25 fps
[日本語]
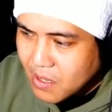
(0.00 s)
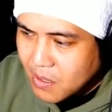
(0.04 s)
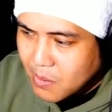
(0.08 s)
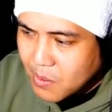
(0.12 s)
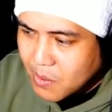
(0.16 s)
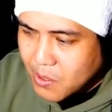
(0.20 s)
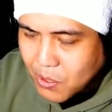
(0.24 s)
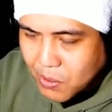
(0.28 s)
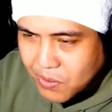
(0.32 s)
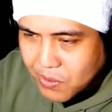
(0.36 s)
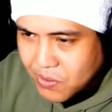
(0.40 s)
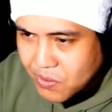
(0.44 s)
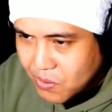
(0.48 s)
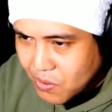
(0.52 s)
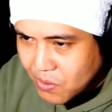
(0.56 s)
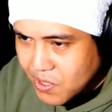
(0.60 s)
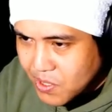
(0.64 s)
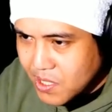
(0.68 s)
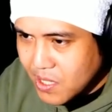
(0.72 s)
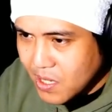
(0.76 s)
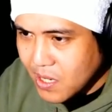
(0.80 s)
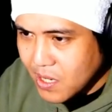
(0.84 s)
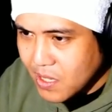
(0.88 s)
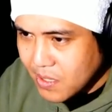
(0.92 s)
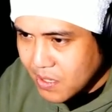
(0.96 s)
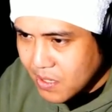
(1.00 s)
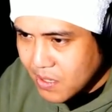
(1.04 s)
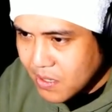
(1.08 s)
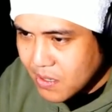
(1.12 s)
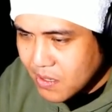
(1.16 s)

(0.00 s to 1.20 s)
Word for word: ひょっとしたらね、